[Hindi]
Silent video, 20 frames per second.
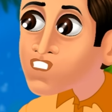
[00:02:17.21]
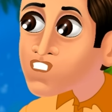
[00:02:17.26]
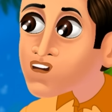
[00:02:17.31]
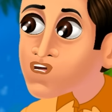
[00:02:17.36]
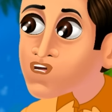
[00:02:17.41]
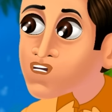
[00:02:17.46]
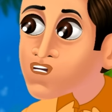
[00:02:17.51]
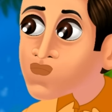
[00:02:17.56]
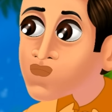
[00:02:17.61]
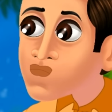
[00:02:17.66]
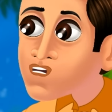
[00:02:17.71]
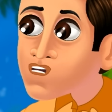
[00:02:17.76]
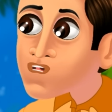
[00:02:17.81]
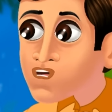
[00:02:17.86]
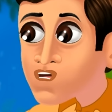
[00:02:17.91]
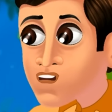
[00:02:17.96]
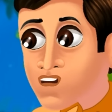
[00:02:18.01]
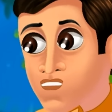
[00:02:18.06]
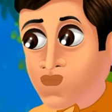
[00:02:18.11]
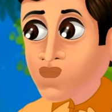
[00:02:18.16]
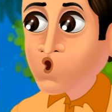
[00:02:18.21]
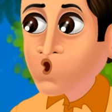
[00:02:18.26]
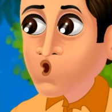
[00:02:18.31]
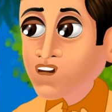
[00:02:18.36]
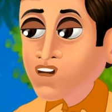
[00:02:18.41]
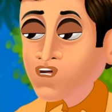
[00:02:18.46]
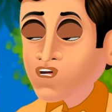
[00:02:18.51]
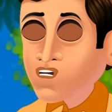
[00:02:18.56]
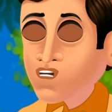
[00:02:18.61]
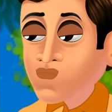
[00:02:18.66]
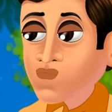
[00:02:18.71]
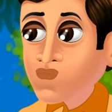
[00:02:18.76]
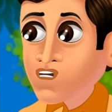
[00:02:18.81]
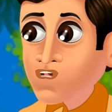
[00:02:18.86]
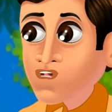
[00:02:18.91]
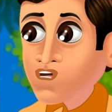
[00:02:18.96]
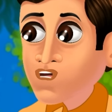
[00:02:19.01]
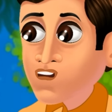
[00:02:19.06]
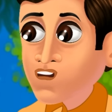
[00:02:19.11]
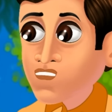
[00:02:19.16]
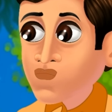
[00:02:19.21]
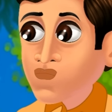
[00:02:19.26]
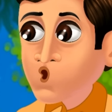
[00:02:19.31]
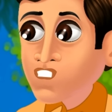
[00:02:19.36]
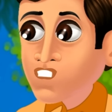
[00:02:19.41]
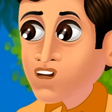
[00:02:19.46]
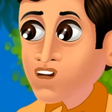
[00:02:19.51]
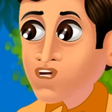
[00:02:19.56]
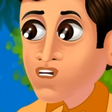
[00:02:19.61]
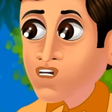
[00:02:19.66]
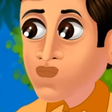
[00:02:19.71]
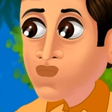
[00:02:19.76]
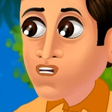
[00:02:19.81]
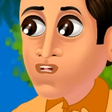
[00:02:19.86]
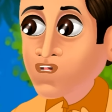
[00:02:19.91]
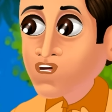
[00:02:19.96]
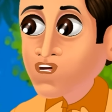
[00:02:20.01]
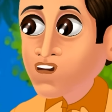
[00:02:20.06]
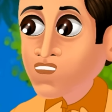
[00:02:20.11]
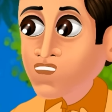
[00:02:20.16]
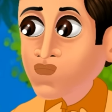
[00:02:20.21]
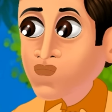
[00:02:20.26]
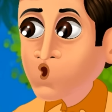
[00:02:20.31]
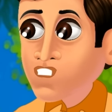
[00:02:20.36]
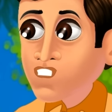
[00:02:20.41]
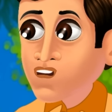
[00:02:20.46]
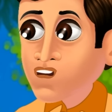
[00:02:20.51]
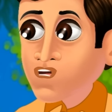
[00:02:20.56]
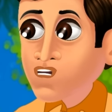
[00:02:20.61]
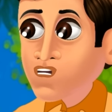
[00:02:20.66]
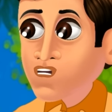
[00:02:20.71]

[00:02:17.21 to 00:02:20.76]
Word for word: हैं। मुझे तो कुछ ठीक नहीं लग रहा है और वैसे भी माँ ने